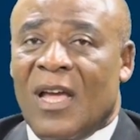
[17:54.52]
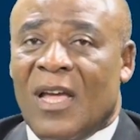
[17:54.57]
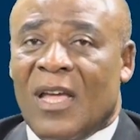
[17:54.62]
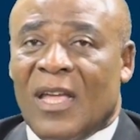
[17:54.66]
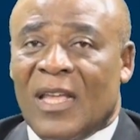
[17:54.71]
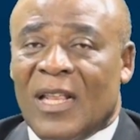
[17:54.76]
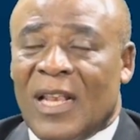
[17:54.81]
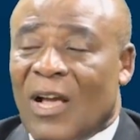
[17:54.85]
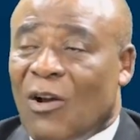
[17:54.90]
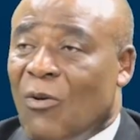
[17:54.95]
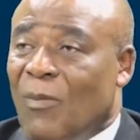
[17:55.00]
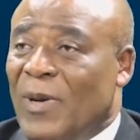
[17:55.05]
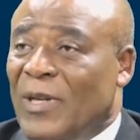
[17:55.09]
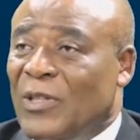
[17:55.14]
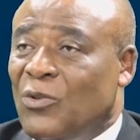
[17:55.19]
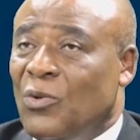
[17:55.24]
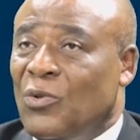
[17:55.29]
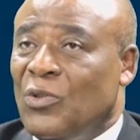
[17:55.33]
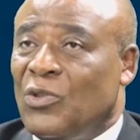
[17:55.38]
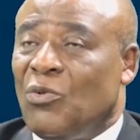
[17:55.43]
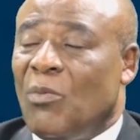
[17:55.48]
Il a
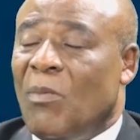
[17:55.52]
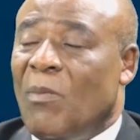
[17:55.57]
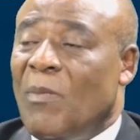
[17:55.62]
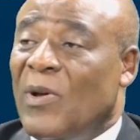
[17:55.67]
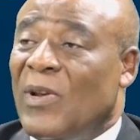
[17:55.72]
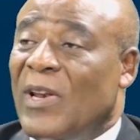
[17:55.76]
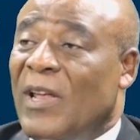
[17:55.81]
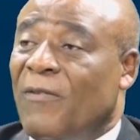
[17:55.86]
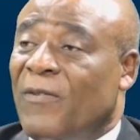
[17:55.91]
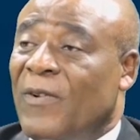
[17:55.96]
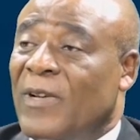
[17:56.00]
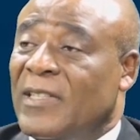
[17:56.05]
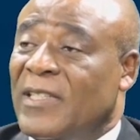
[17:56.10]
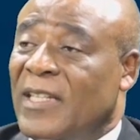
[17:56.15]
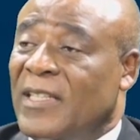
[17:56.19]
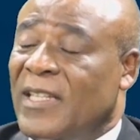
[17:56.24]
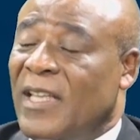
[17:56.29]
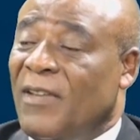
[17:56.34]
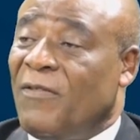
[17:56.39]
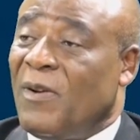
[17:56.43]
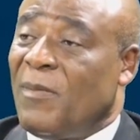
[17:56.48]
commencé aussi au moment où la France
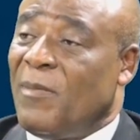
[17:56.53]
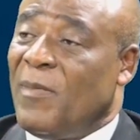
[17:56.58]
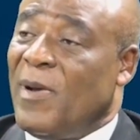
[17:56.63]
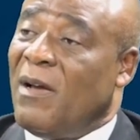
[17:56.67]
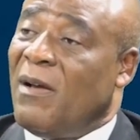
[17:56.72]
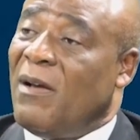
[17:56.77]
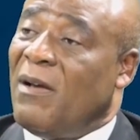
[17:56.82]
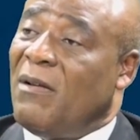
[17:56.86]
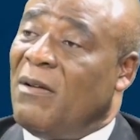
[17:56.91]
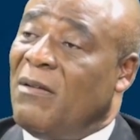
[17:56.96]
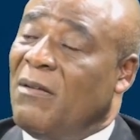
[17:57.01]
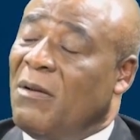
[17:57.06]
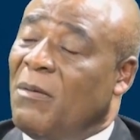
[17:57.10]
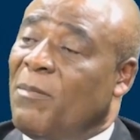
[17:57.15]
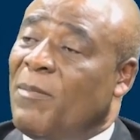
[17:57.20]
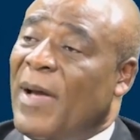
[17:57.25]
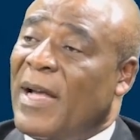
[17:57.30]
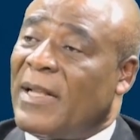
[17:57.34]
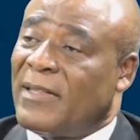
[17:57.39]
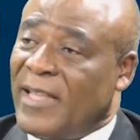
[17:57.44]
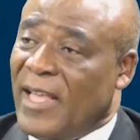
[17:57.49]
était vraiment euh,
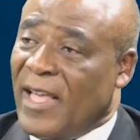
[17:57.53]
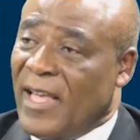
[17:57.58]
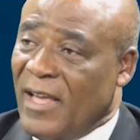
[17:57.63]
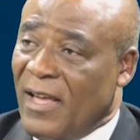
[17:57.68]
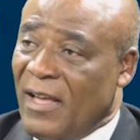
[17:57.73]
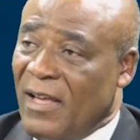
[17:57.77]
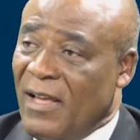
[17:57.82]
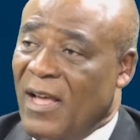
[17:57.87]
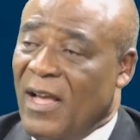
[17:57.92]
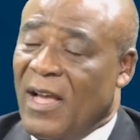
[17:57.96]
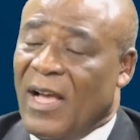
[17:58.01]
par terre.